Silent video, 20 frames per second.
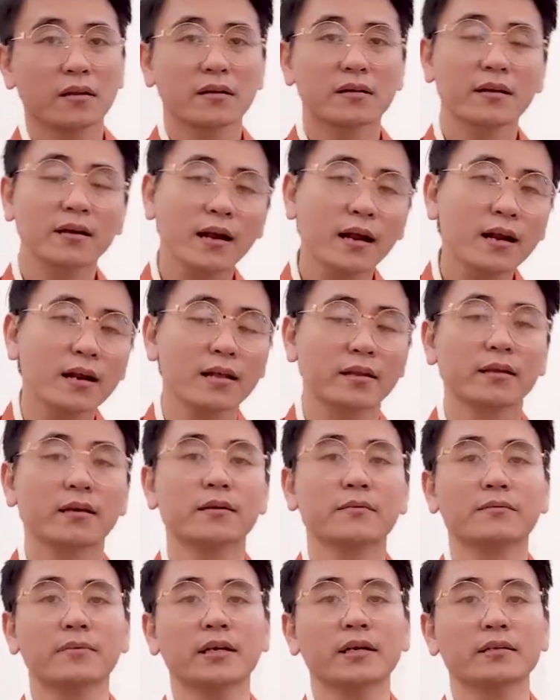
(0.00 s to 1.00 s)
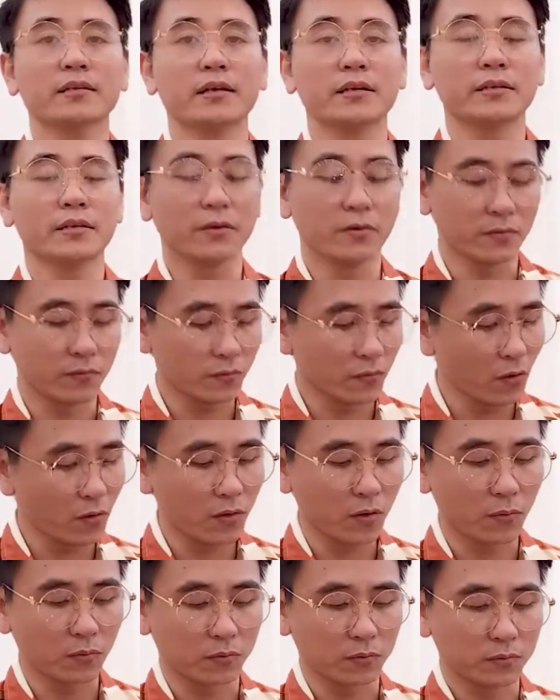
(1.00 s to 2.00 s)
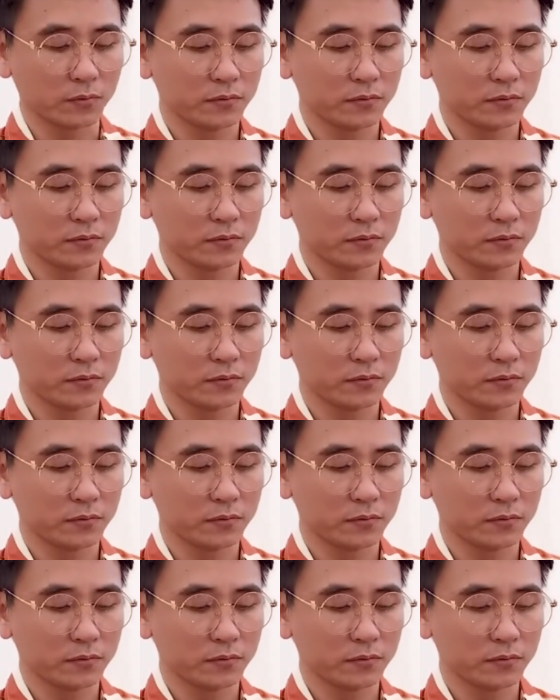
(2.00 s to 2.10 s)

rất là thơm rất là dễ chịu vô cùng